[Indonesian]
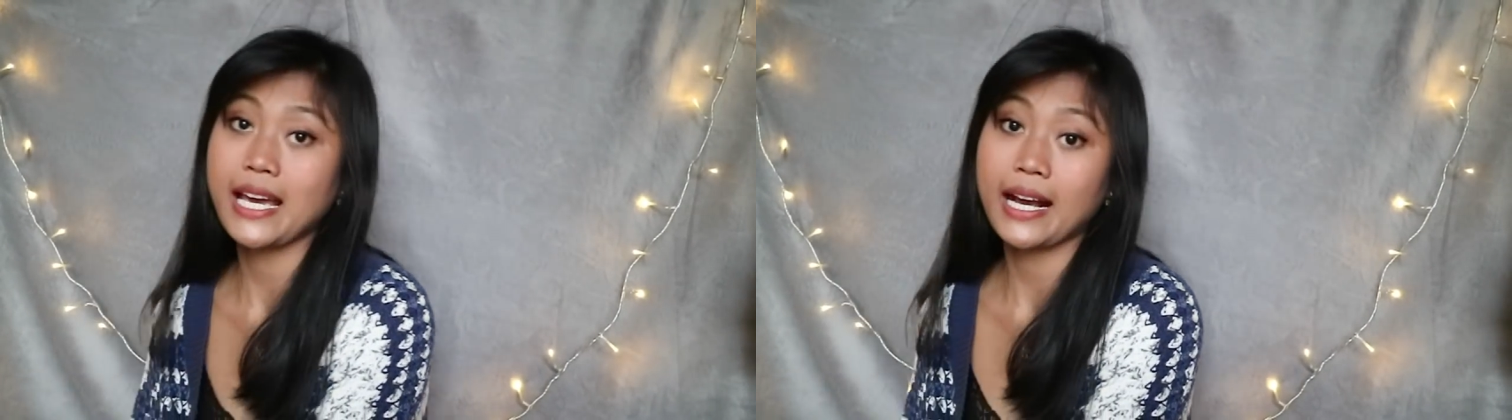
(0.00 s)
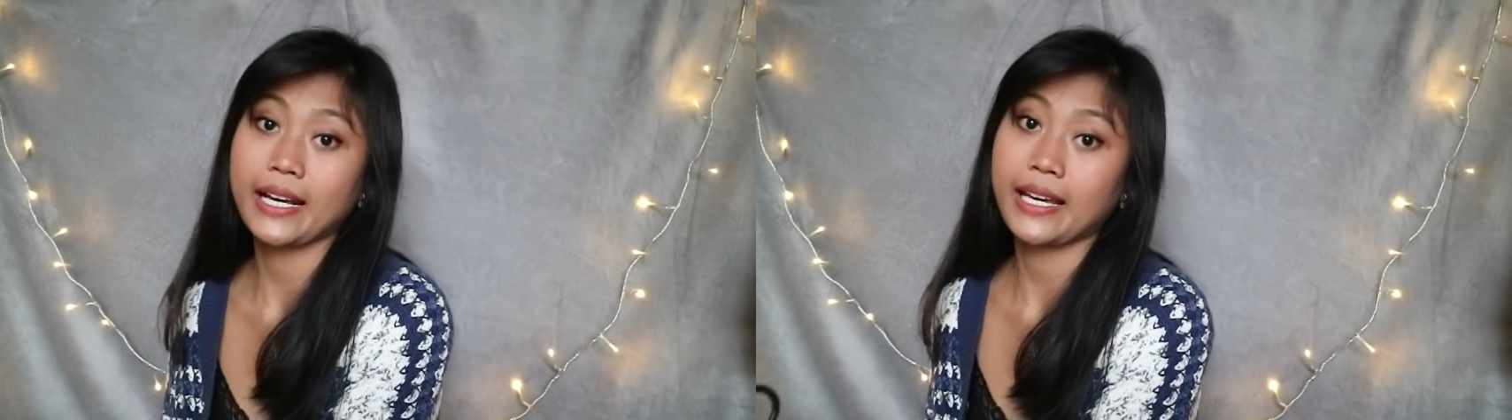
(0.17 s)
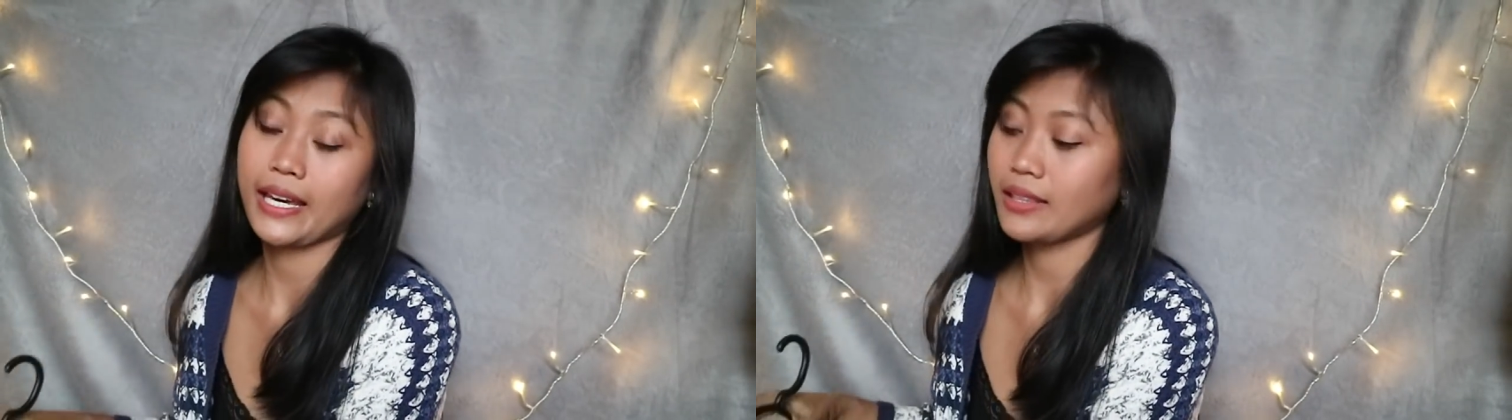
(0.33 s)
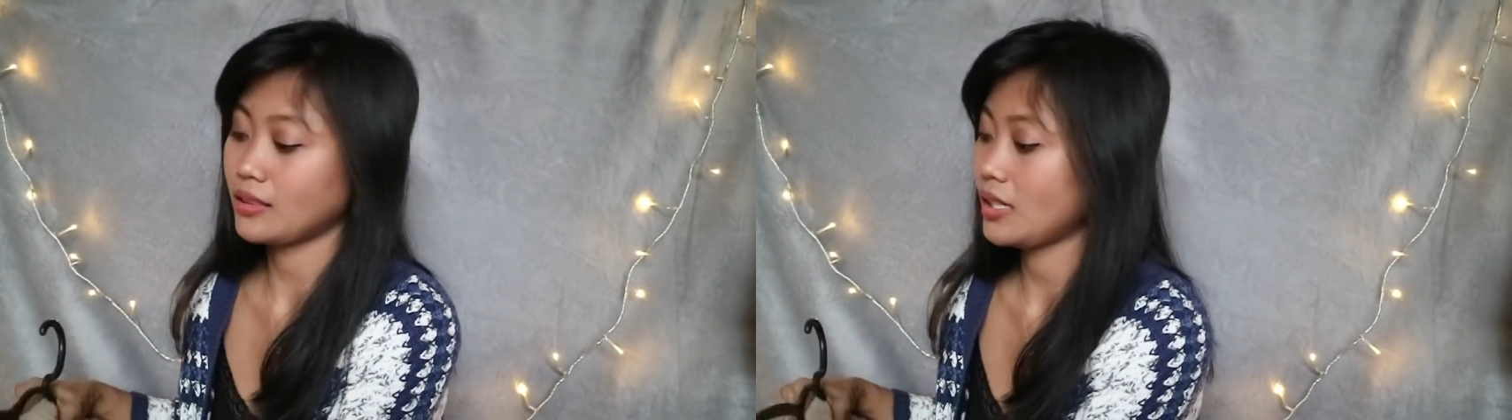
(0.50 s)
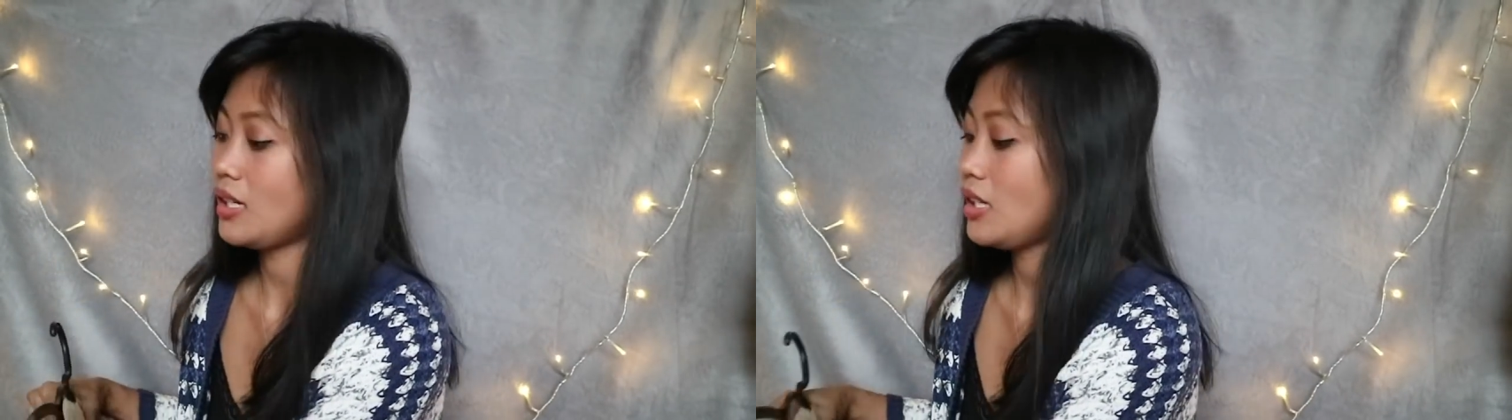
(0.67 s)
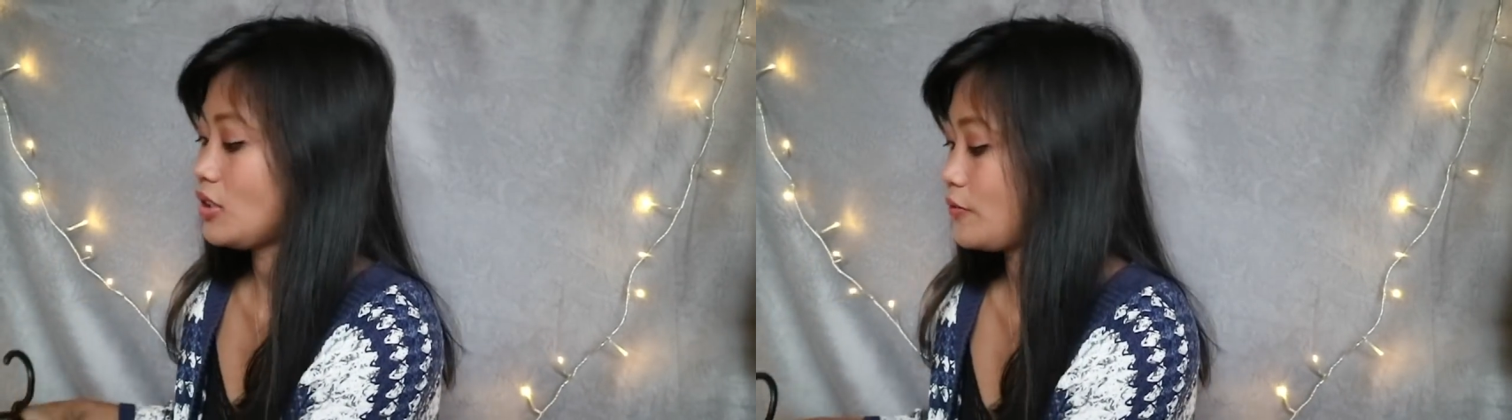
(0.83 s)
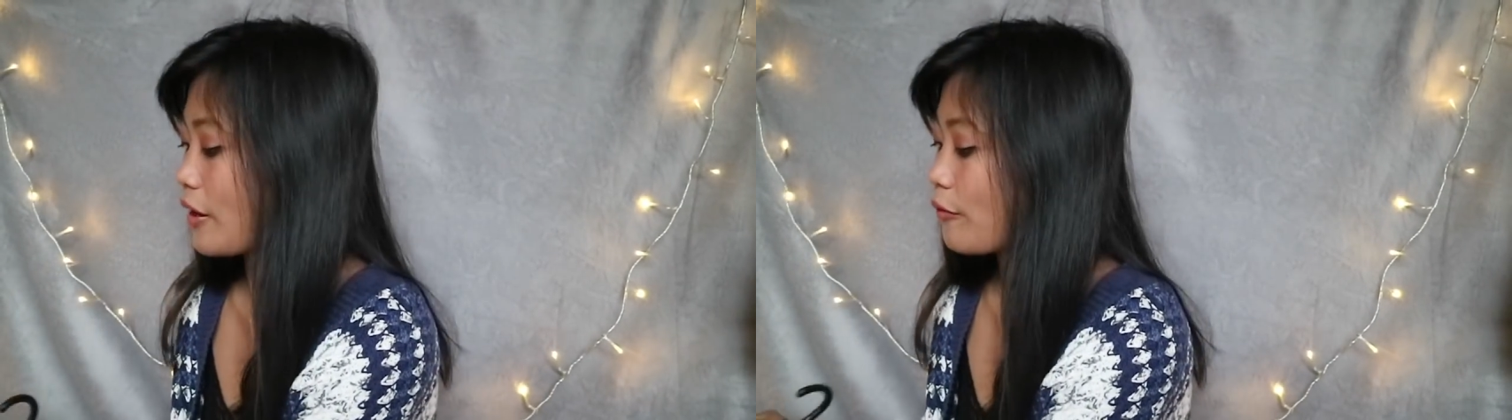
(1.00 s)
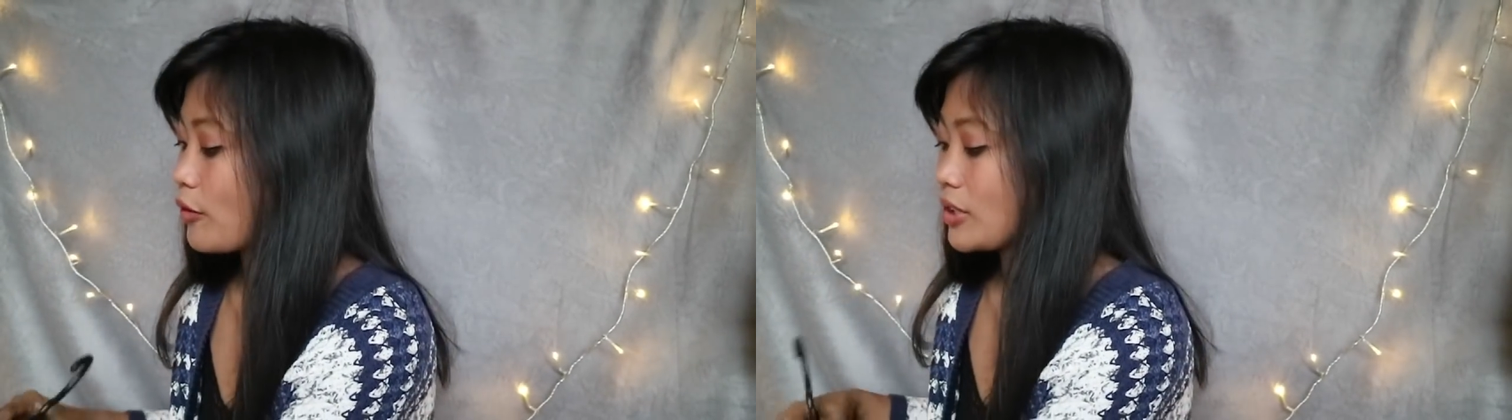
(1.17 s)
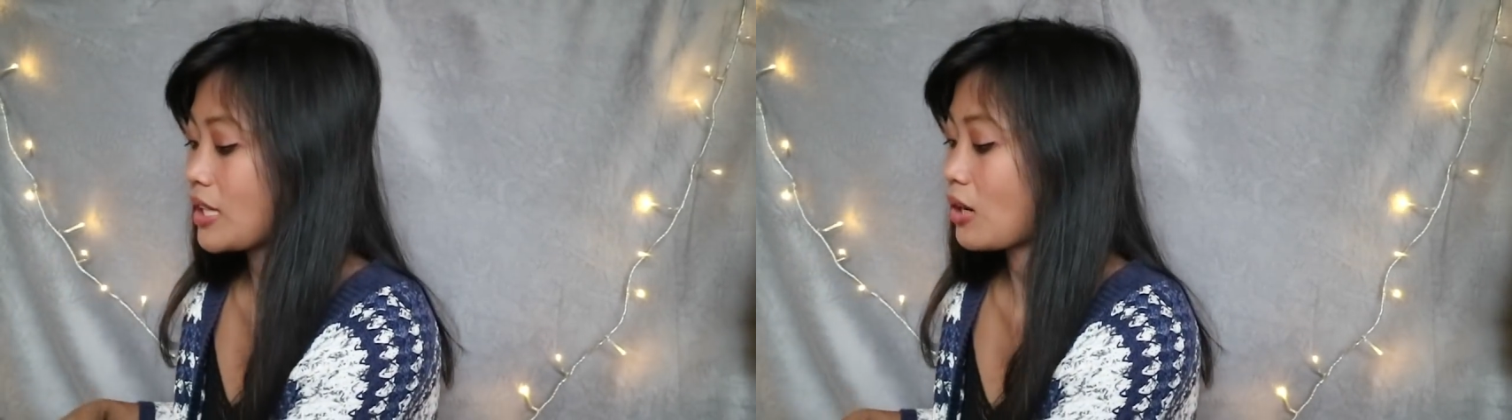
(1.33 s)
jaket ini favorit